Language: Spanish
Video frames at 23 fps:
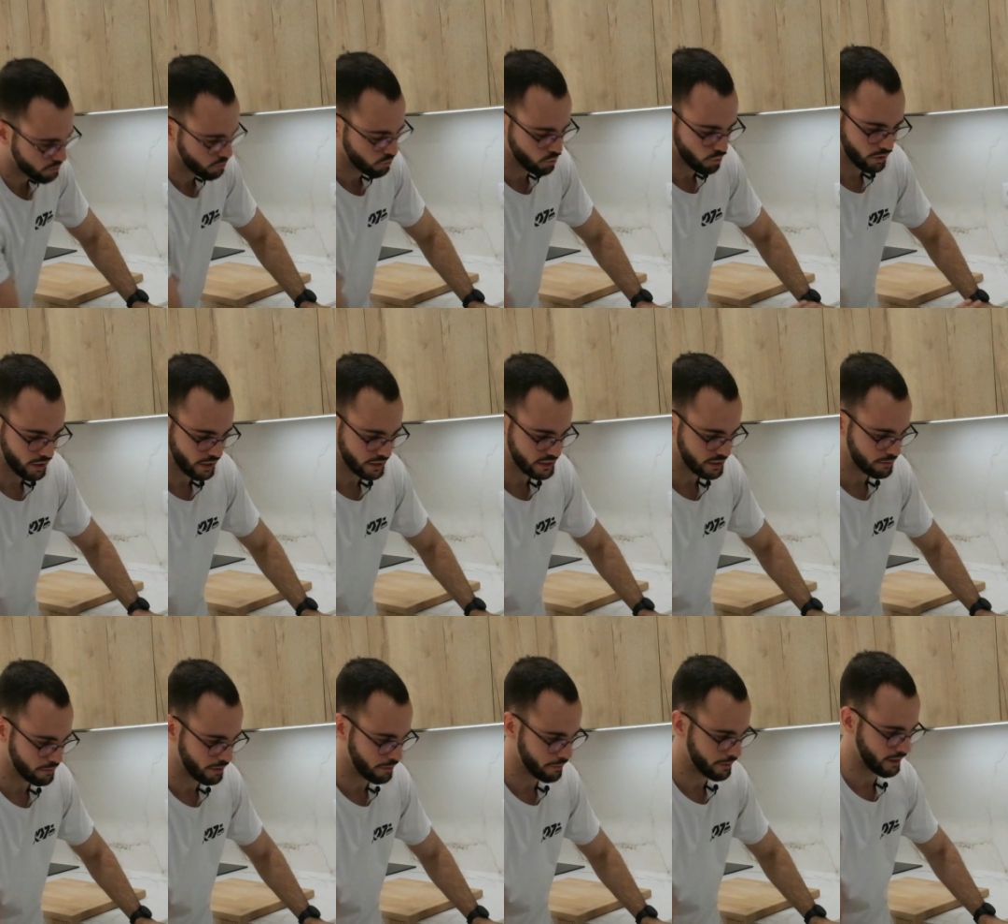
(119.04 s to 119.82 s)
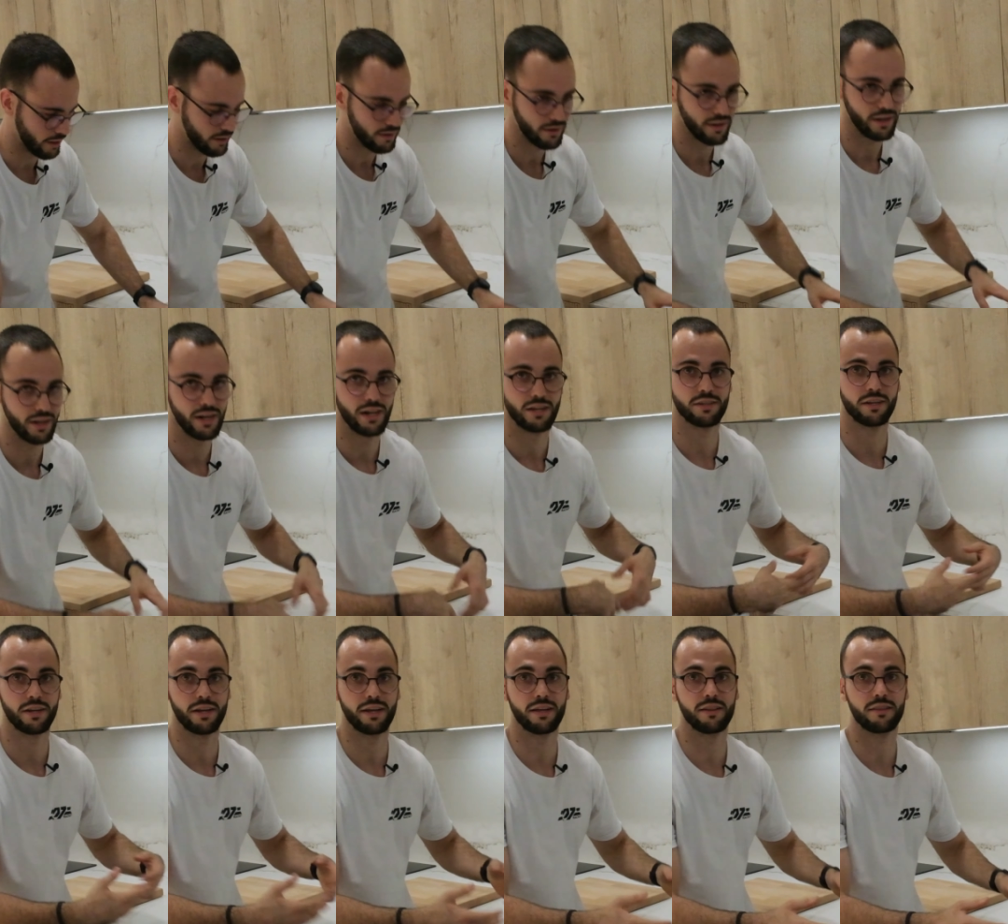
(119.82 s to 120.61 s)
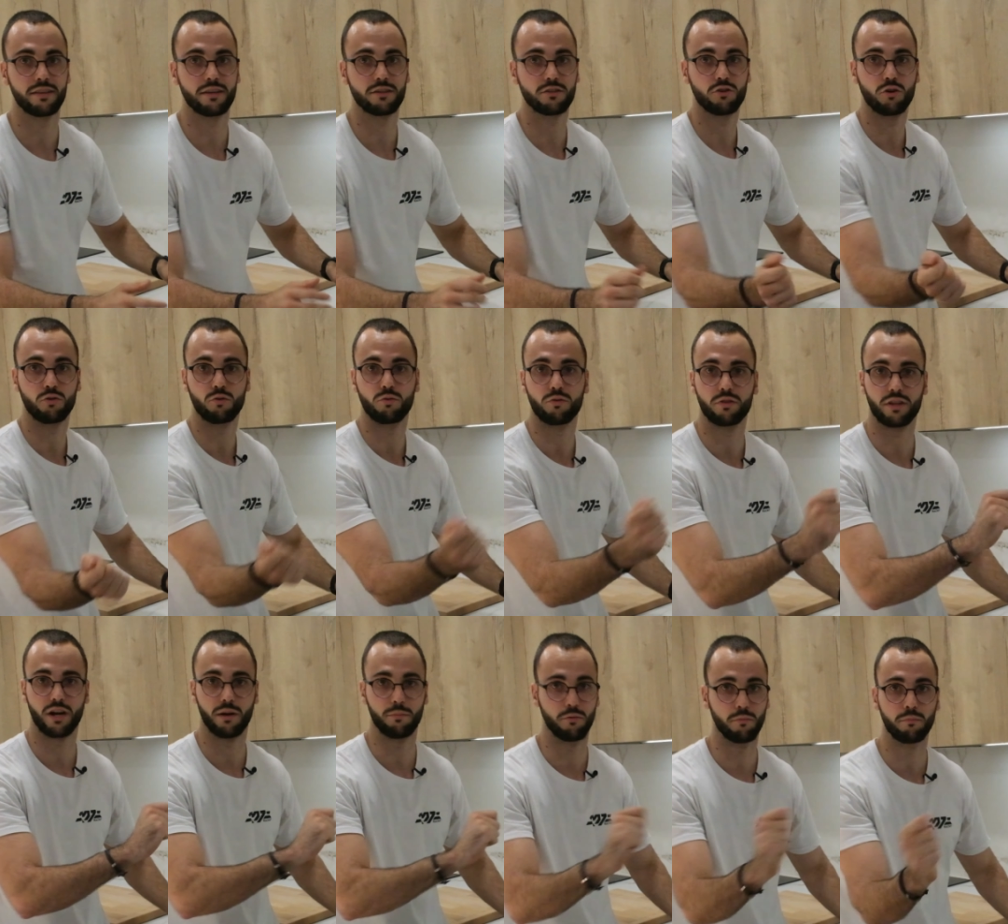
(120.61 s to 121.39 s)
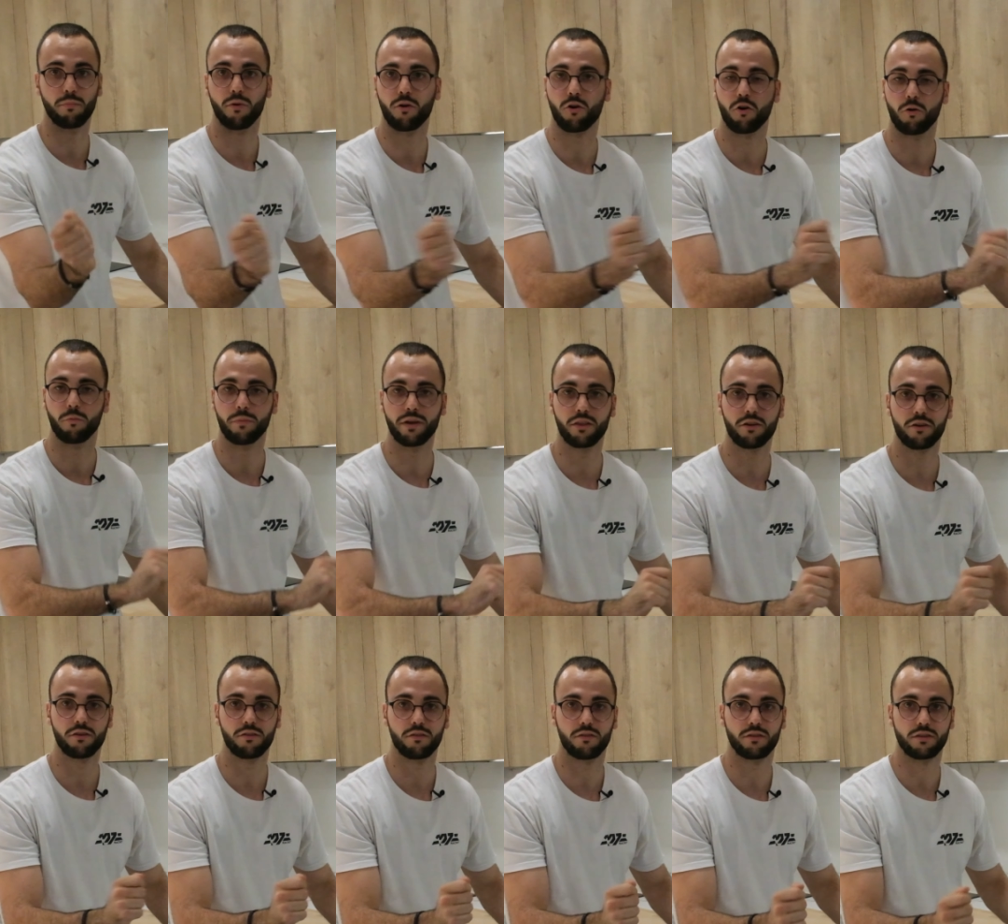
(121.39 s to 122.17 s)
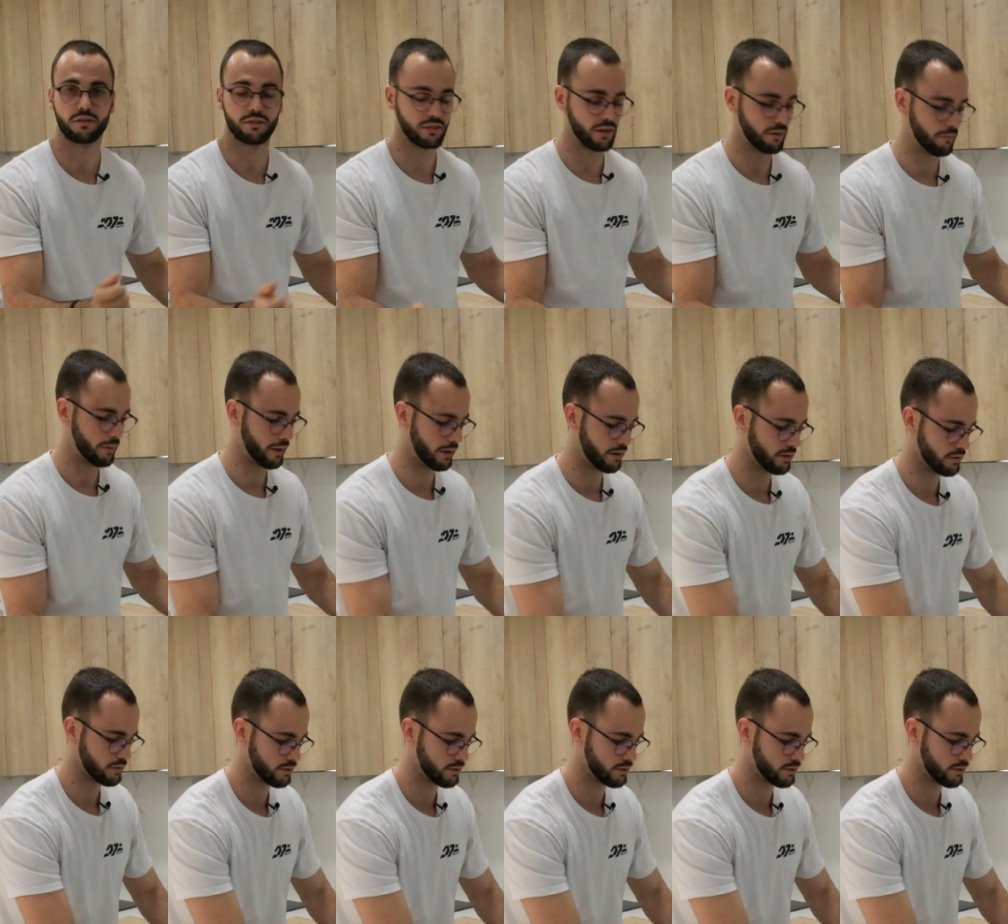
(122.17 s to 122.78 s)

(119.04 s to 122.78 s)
nunca se va a ver y las siguientes con un trapo un poco húmedo se van